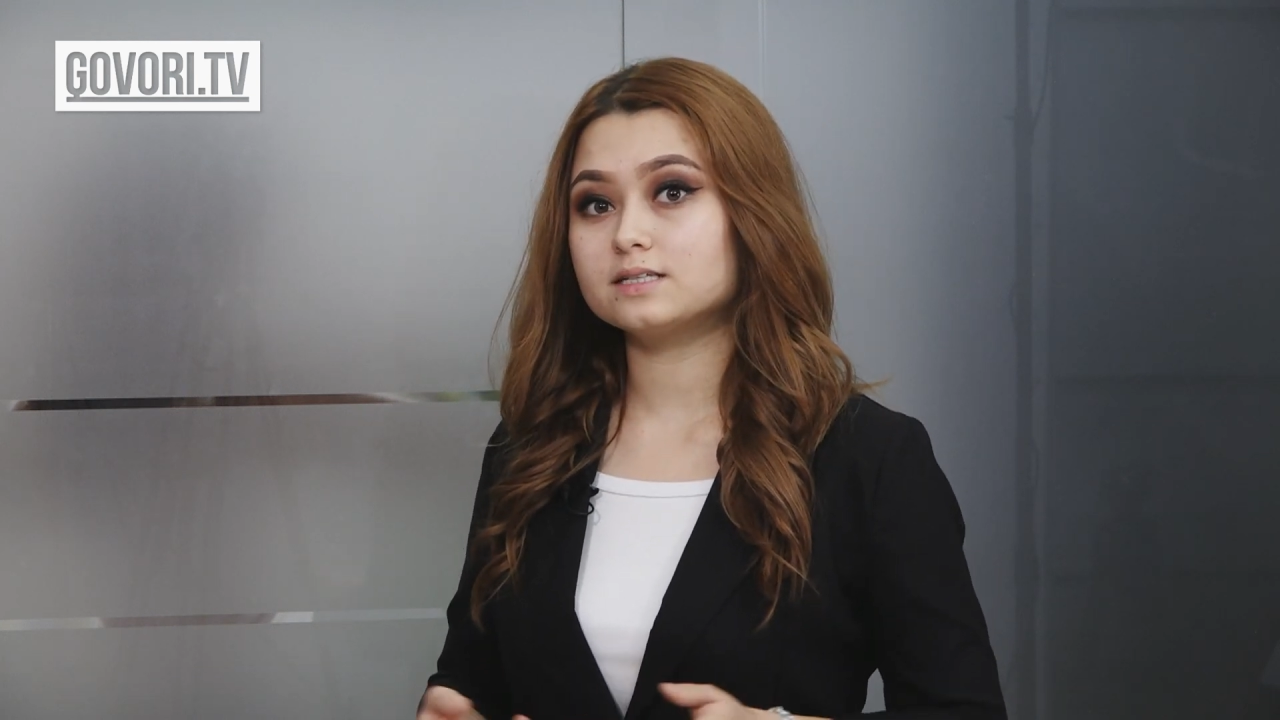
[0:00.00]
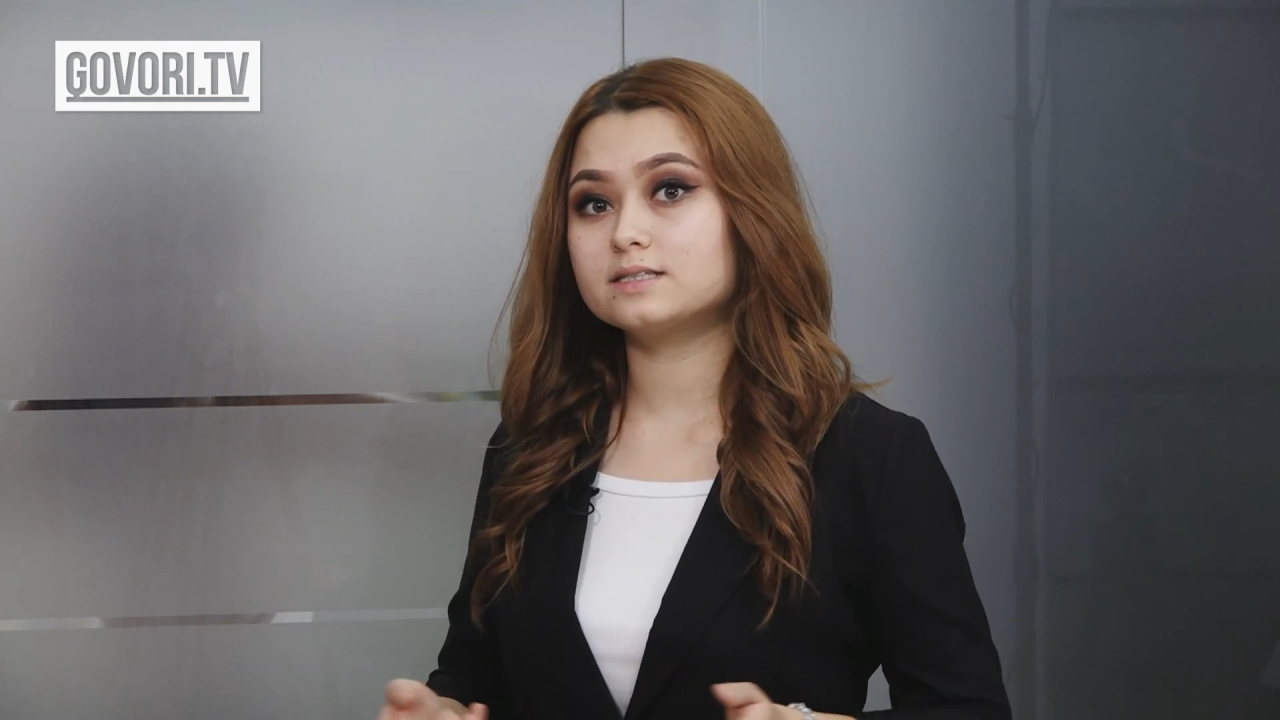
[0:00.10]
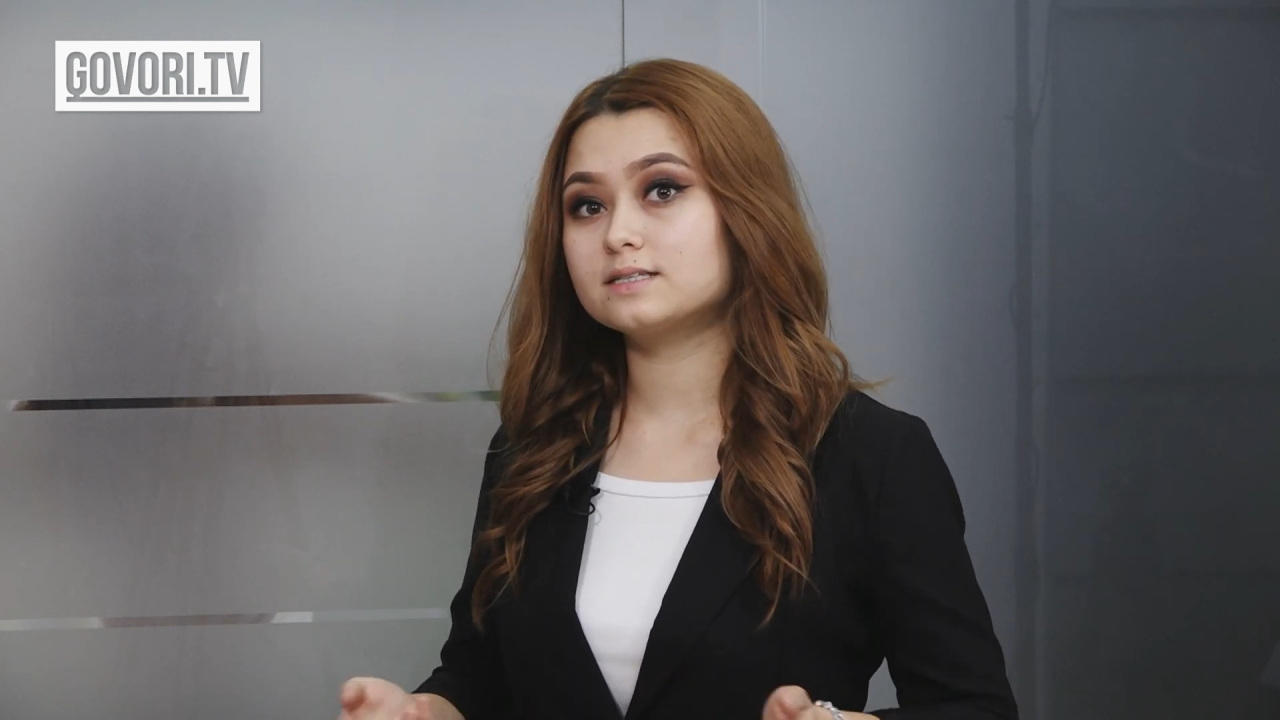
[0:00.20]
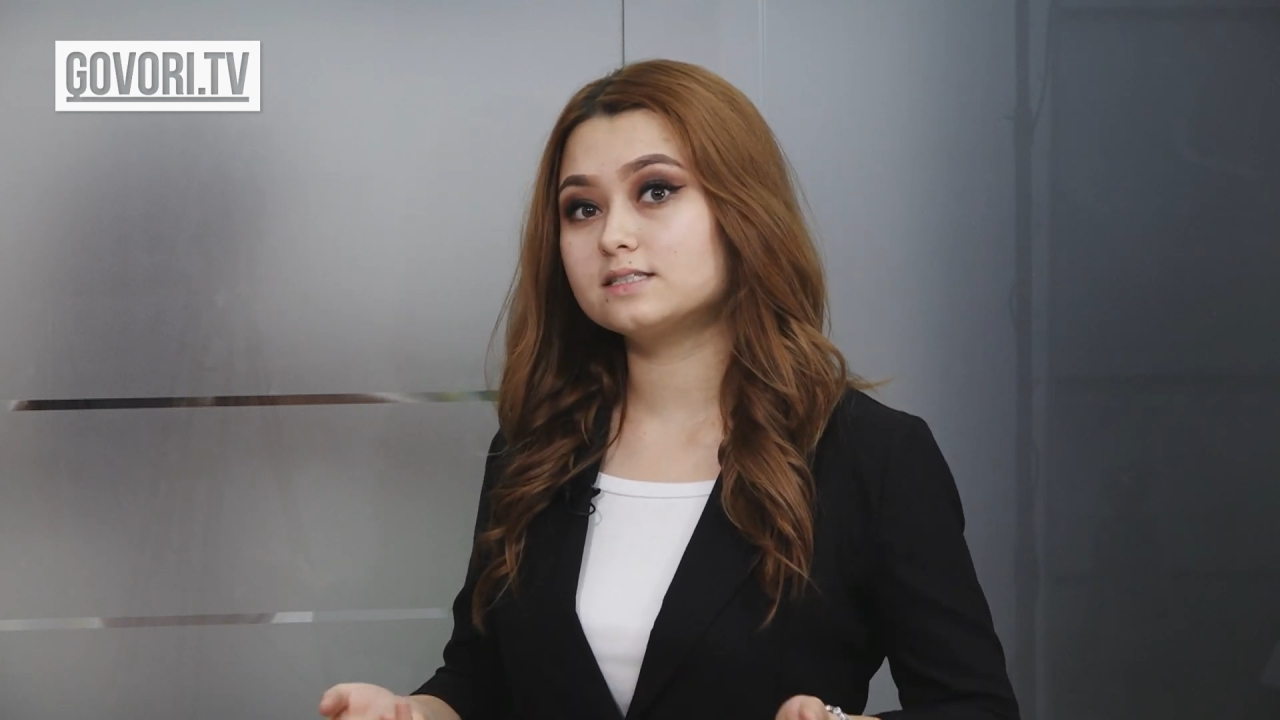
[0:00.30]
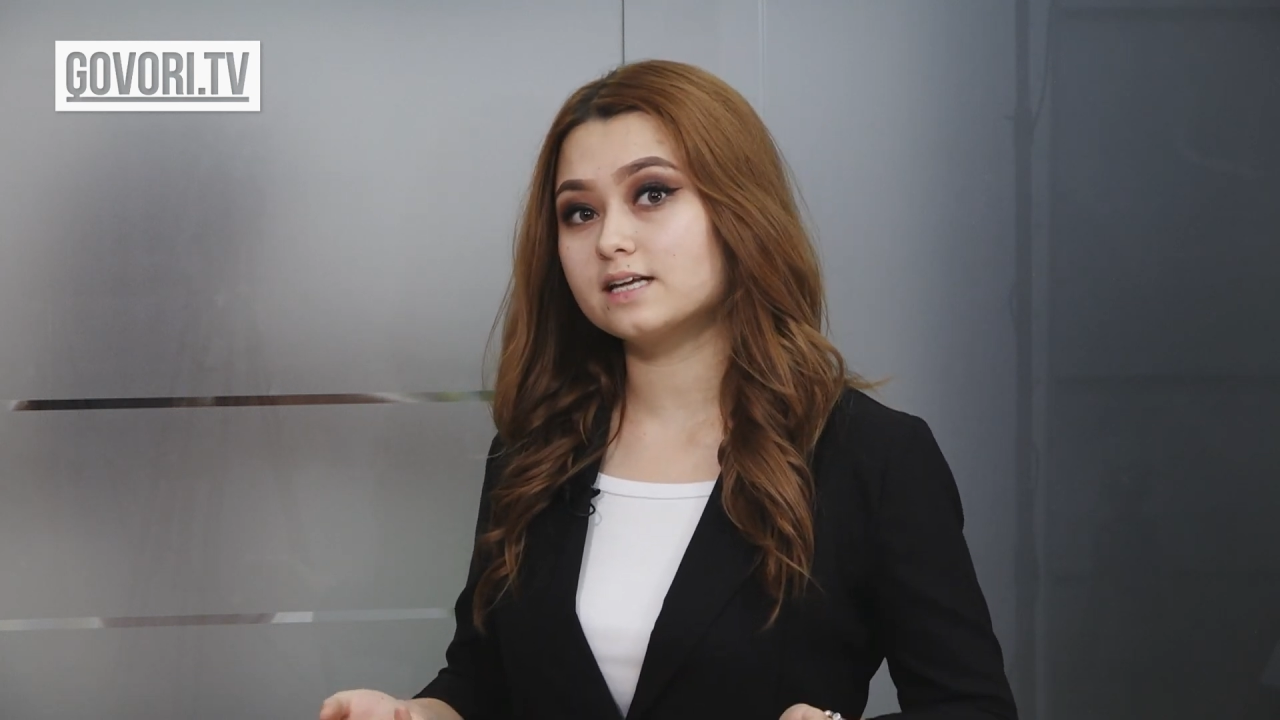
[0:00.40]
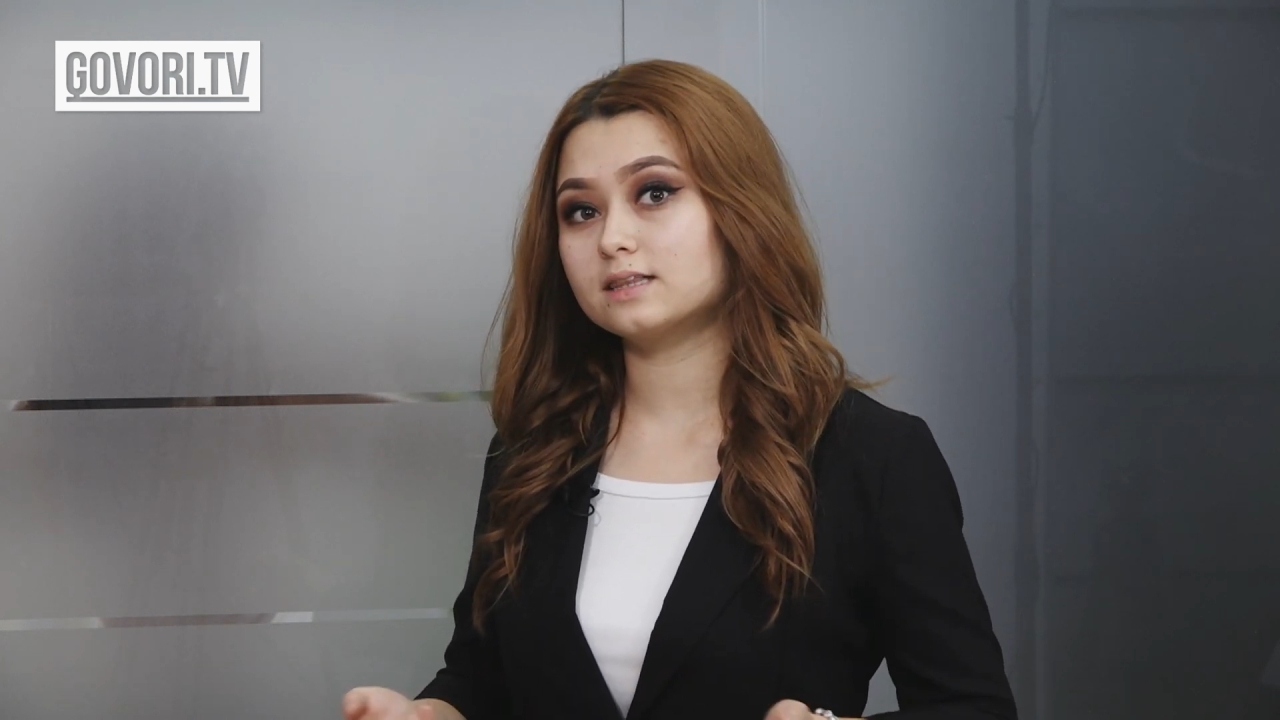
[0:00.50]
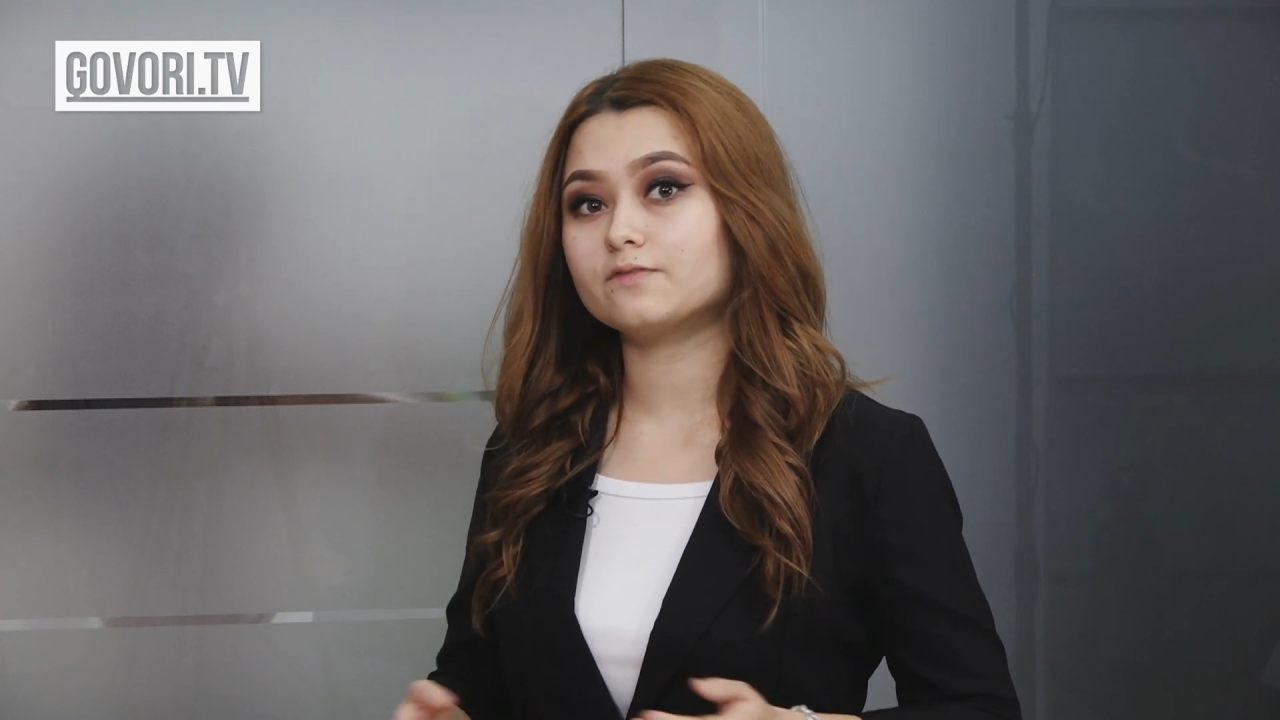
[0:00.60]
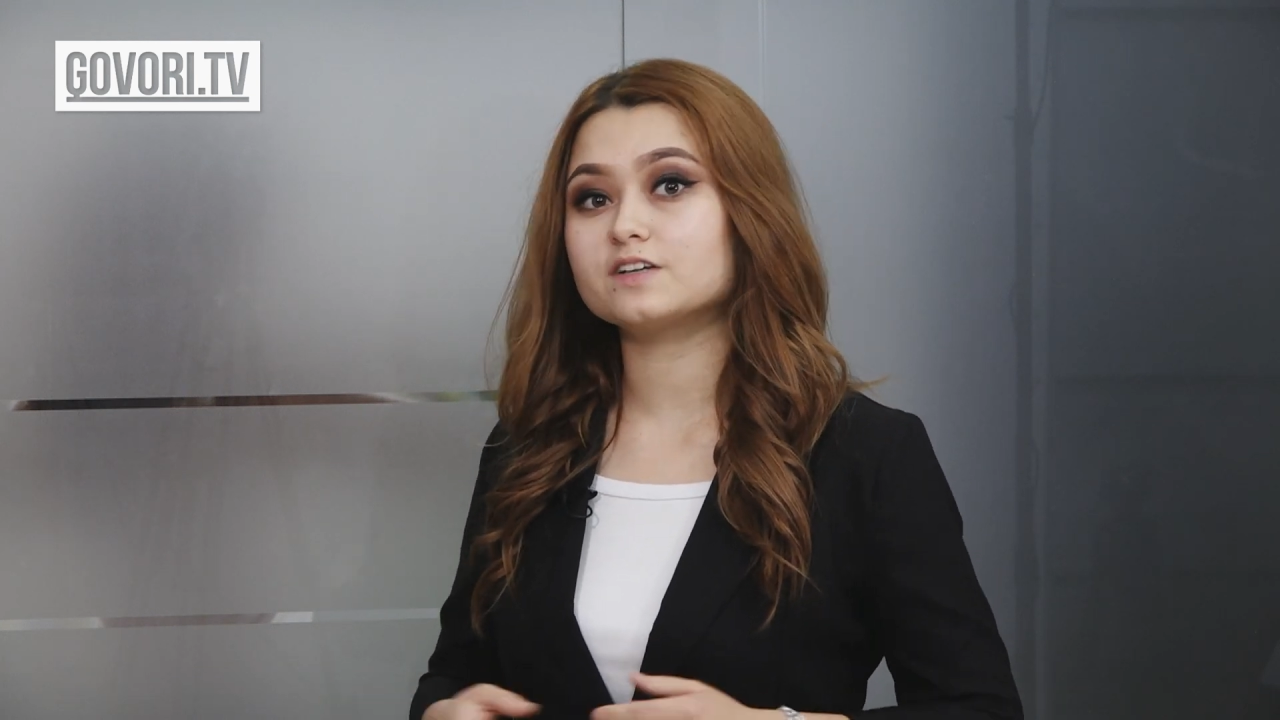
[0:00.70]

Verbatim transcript: с инцидентом